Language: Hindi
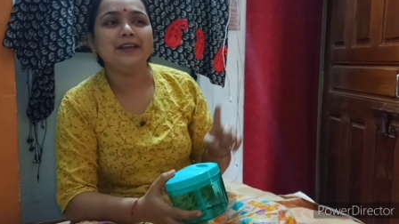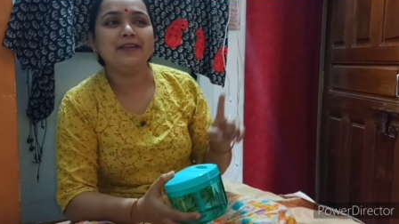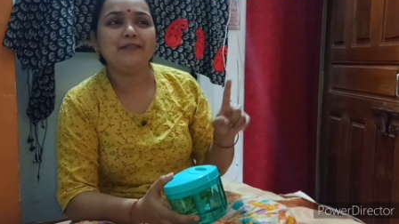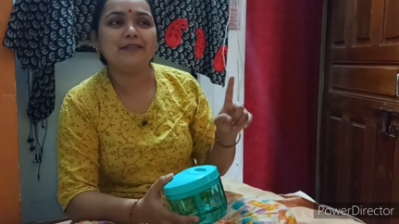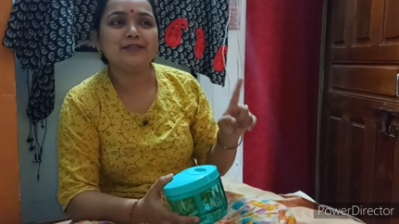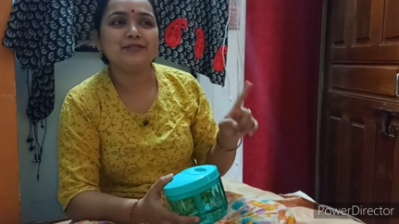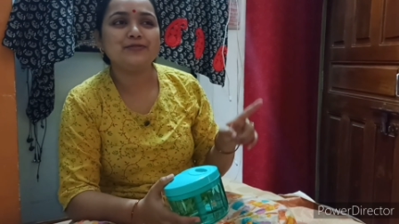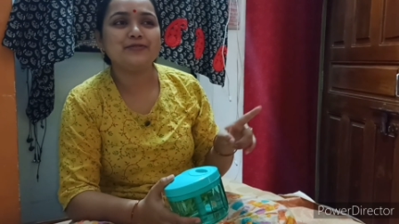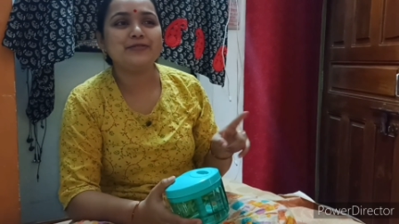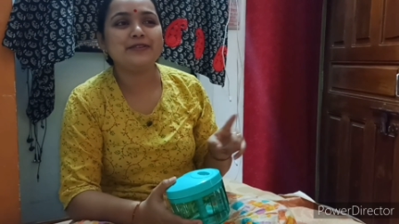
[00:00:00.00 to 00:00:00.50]

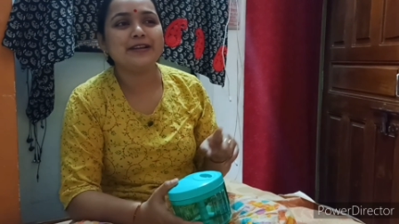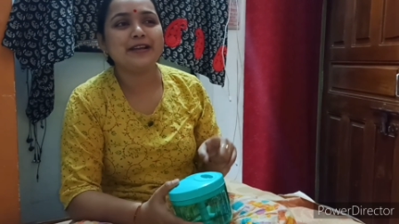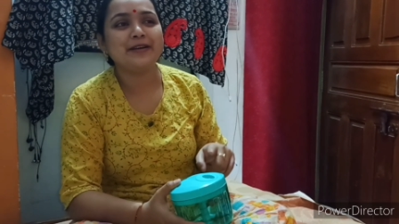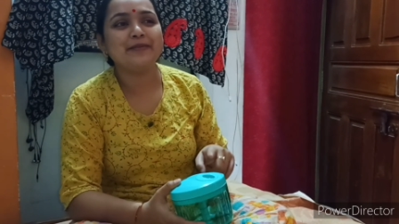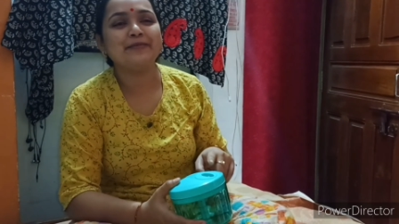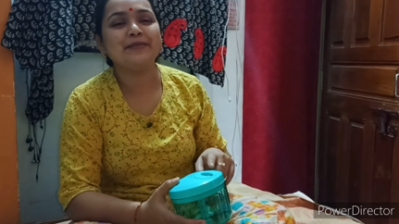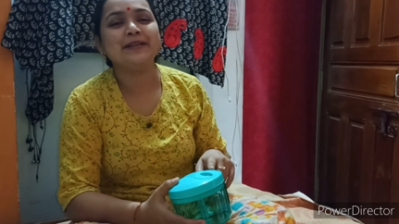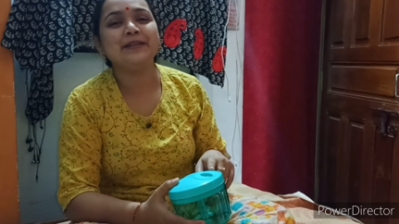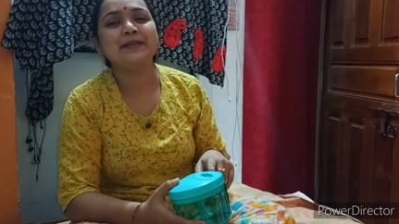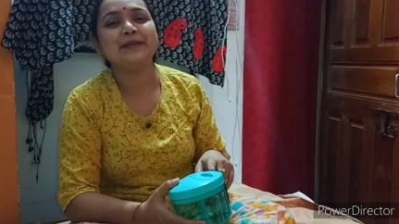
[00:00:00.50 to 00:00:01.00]
इवन जो
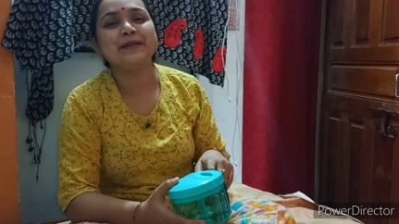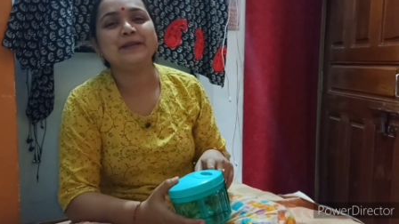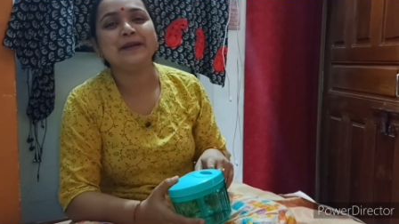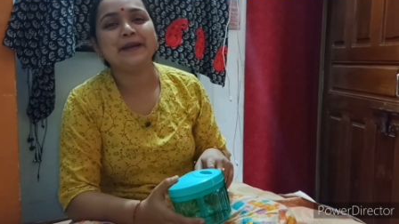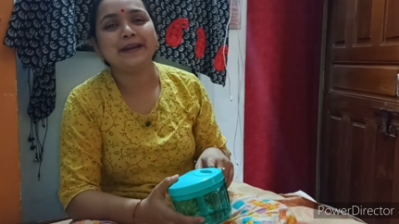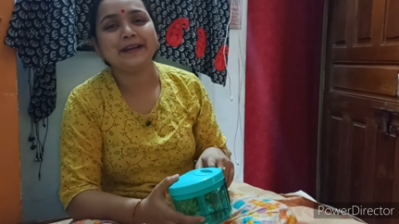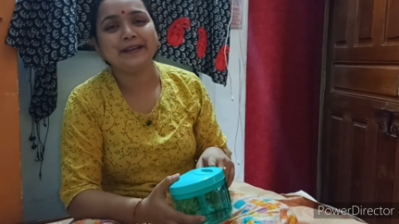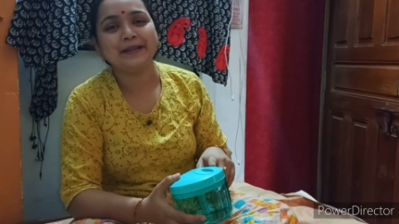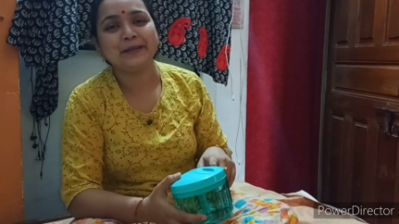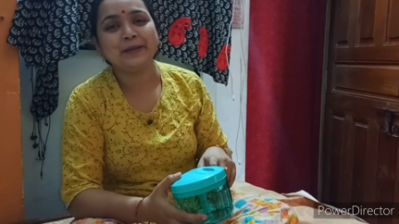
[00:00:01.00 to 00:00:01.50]
डिलीवरी
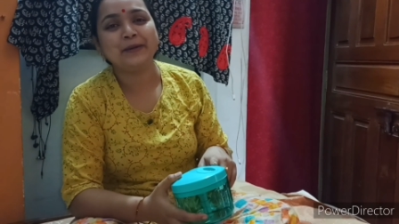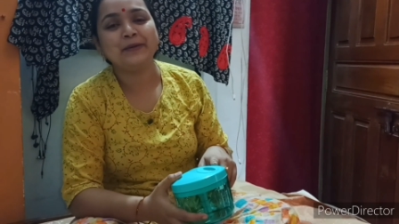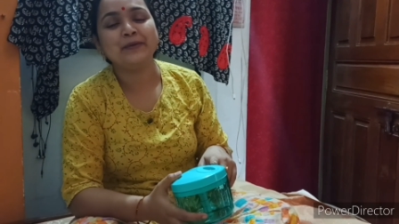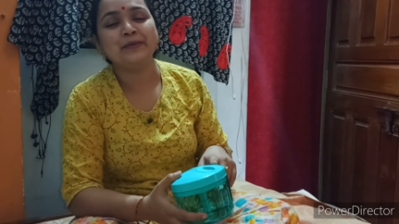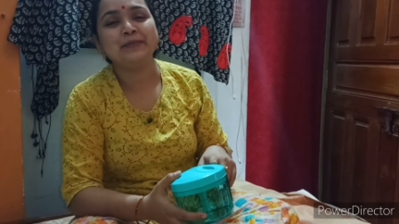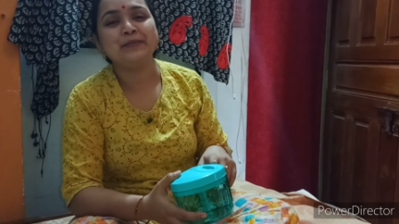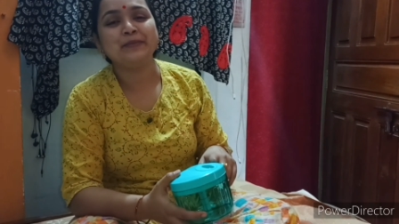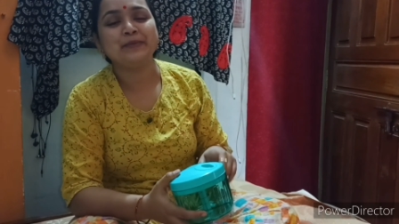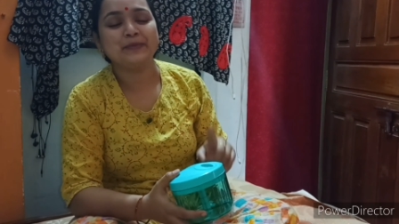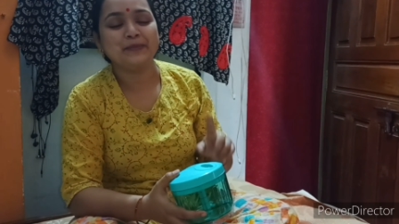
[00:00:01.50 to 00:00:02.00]
देने आया था
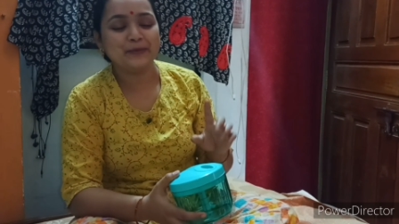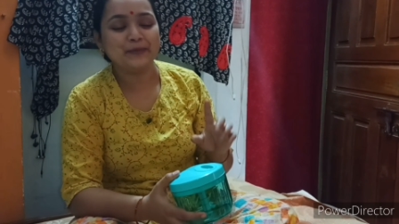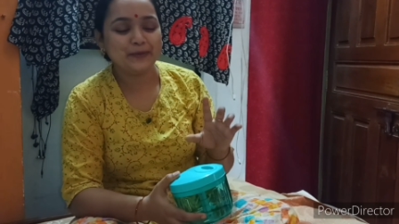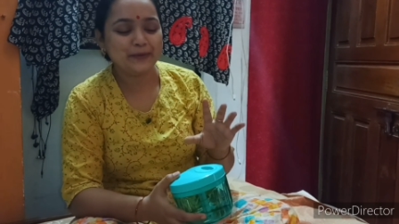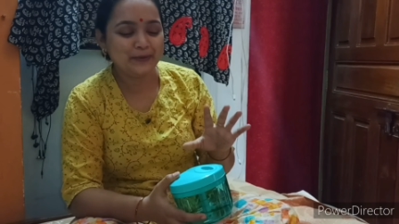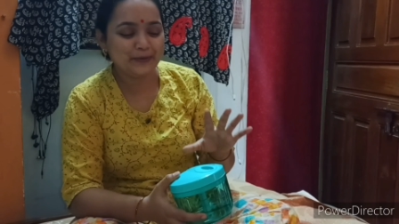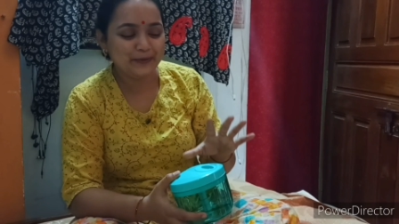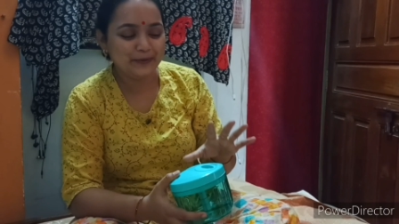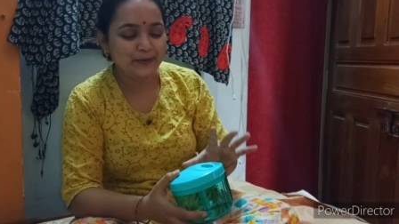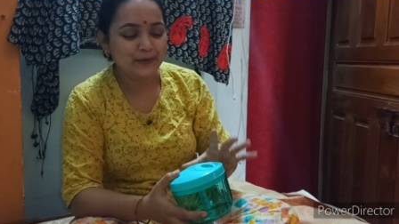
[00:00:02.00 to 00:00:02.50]

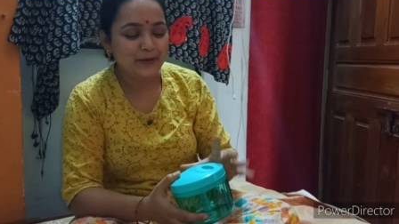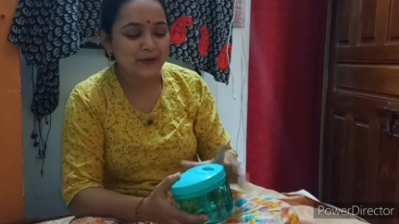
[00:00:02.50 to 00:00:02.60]
वो